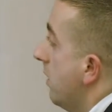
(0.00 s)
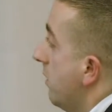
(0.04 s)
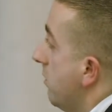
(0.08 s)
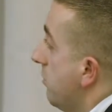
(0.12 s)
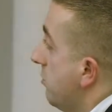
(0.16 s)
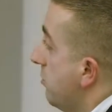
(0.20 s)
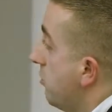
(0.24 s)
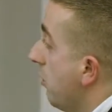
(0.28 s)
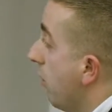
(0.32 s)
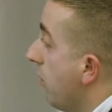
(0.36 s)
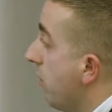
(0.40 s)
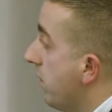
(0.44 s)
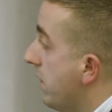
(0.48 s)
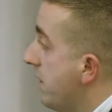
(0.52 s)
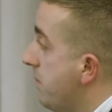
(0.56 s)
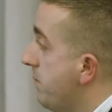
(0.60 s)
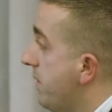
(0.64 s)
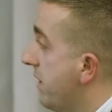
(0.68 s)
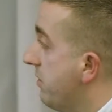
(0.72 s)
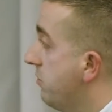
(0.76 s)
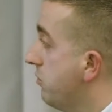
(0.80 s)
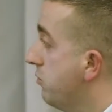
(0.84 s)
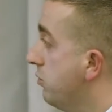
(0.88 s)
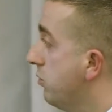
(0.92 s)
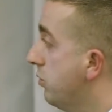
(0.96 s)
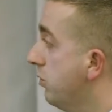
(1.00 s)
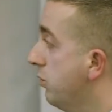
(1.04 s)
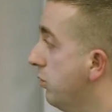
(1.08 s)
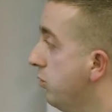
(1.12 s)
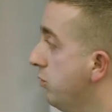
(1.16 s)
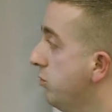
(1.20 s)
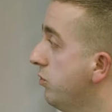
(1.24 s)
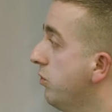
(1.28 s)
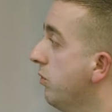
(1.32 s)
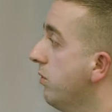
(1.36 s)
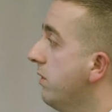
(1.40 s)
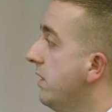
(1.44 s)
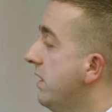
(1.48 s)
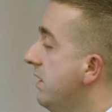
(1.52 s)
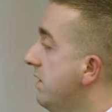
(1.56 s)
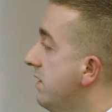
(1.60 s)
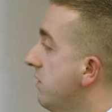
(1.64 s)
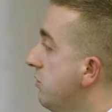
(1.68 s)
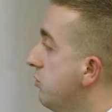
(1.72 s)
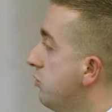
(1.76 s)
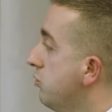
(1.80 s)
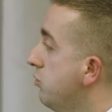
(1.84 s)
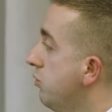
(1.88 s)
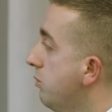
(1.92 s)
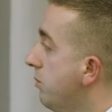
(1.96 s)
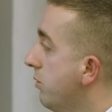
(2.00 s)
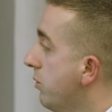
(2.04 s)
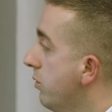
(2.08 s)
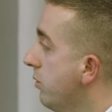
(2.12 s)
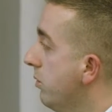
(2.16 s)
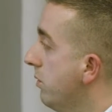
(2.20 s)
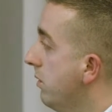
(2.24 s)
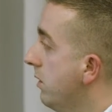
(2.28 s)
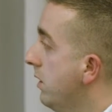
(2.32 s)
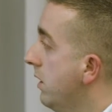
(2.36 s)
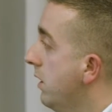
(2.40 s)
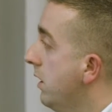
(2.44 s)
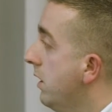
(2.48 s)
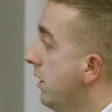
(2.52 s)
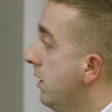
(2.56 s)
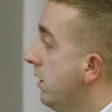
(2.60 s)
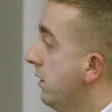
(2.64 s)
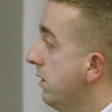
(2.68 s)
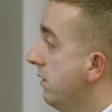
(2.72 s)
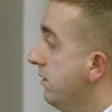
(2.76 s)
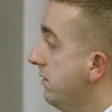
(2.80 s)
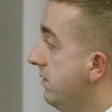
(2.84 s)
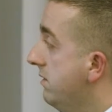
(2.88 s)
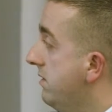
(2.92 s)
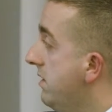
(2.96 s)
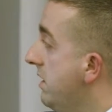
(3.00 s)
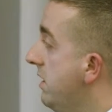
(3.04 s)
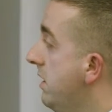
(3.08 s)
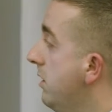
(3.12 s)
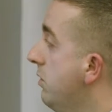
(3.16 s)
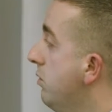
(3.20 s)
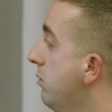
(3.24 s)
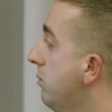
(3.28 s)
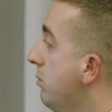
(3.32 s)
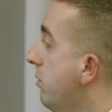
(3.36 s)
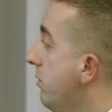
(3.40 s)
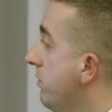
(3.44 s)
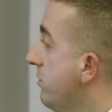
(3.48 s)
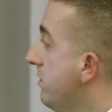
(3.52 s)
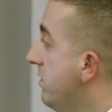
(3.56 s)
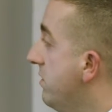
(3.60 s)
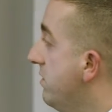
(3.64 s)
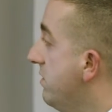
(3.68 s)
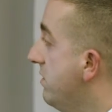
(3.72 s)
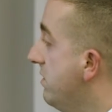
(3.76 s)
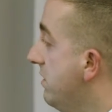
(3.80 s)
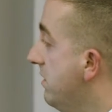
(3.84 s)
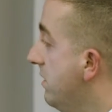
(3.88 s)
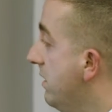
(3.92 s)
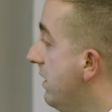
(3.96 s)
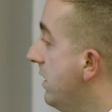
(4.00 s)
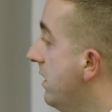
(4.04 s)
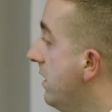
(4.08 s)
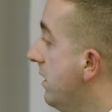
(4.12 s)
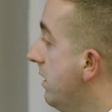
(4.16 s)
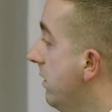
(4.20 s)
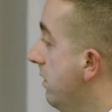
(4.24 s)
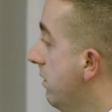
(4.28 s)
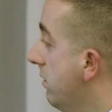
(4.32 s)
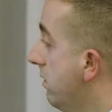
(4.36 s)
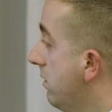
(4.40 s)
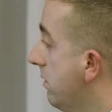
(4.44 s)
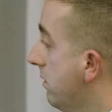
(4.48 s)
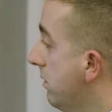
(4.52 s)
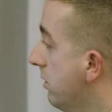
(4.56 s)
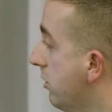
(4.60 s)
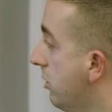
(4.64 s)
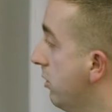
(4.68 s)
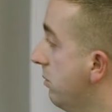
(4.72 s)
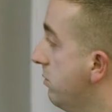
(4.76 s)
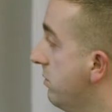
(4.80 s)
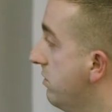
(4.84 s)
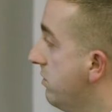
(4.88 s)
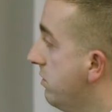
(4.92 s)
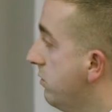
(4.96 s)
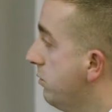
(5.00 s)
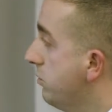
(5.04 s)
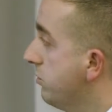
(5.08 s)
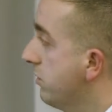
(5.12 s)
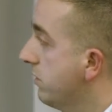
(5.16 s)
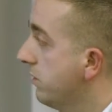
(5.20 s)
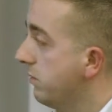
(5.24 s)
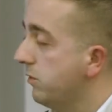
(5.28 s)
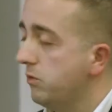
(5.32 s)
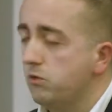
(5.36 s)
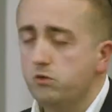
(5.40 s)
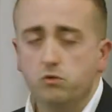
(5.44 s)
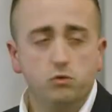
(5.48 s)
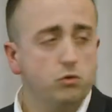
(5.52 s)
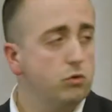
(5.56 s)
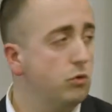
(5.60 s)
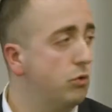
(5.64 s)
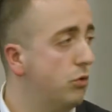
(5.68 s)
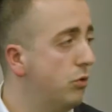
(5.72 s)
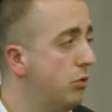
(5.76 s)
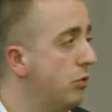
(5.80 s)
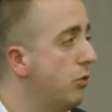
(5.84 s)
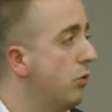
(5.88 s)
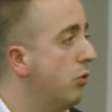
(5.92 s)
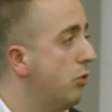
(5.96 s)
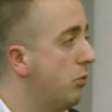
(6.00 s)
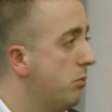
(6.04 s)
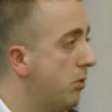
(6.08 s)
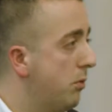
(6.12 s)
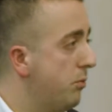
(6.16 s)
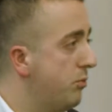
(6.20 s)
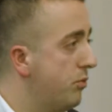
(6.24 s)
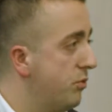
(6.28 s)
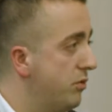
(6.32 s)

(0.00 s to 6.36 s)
dans les passos ou dans les descubros, des euh, bandes dessinées, comme ici vous en avez eu sur le roman